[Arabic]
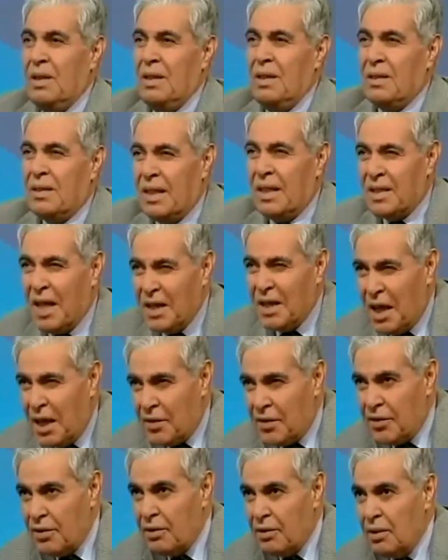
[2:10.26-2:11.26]

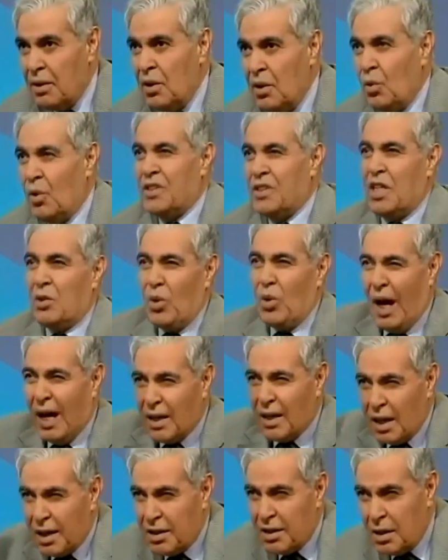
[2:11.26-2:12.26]
ستنهض
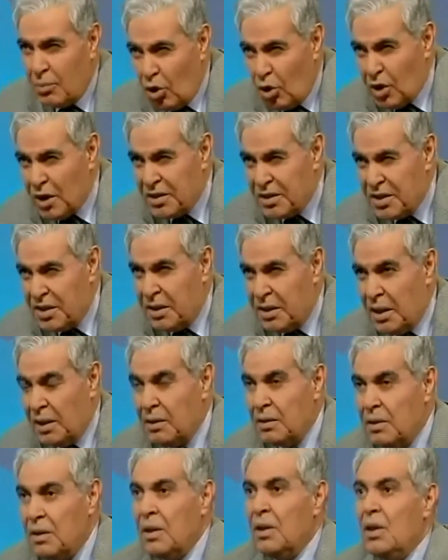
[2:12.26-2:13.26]
وستحقق الديمقراطية
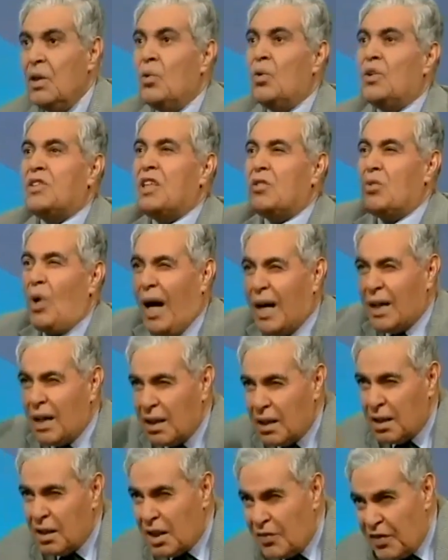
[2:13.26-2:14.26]

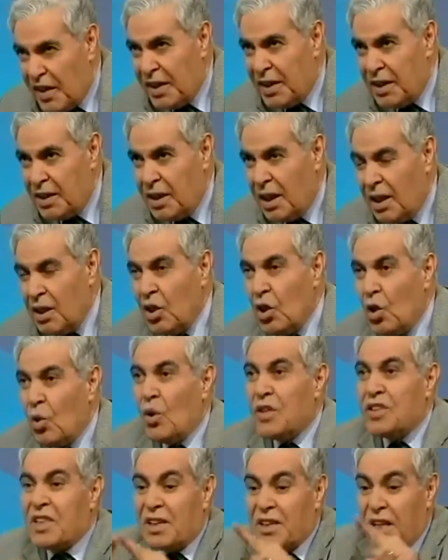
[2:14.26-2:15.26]
وستحقق الرفاهية
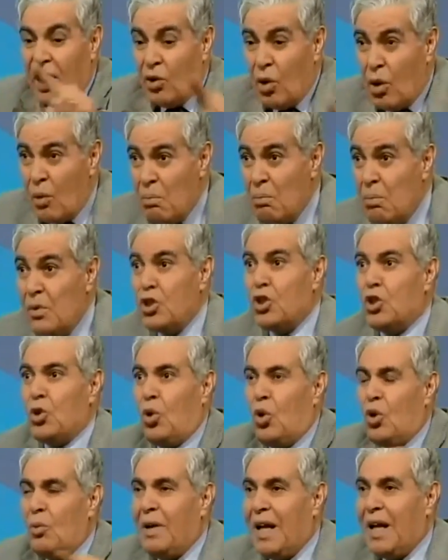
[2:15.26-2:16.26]
وستلم
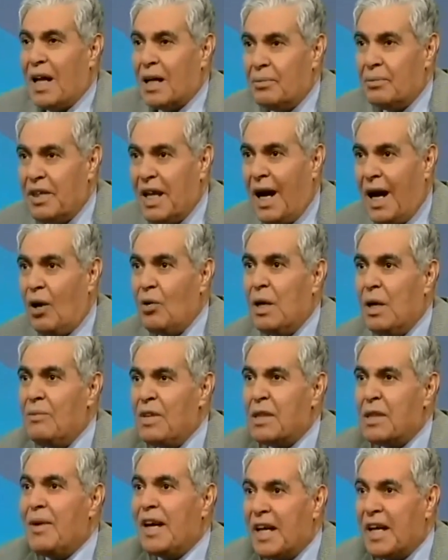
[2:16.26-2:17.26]
الشعوب العربية حولها
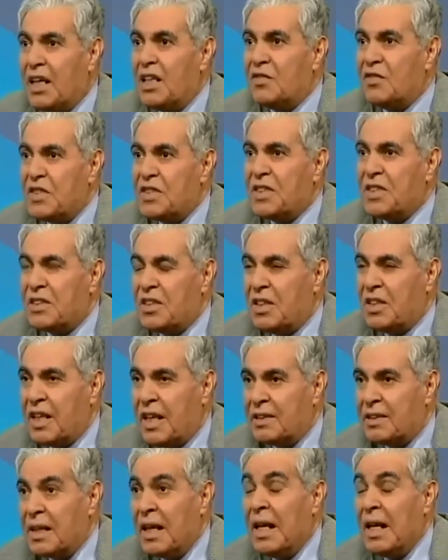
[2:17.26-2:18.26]
مثل ما كانت في
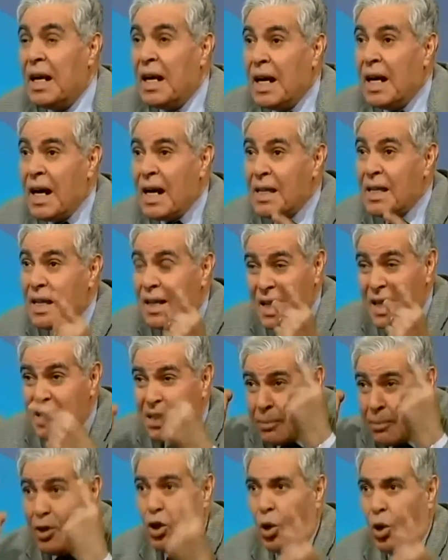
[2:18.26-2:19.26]
الستينيات هذا
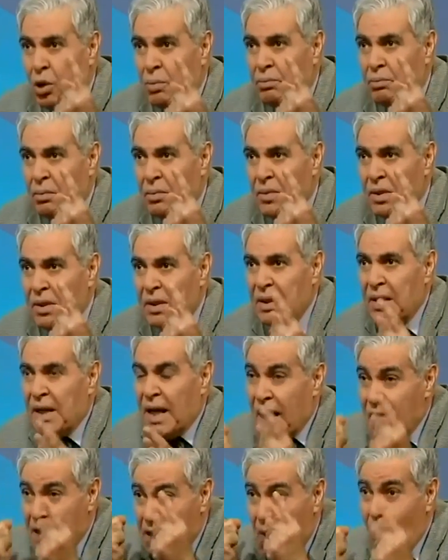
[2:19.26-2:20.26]
ليس بالحلم
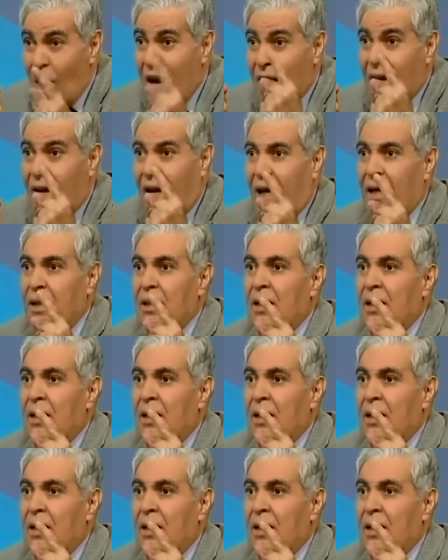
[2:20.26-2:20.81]
هذا واقع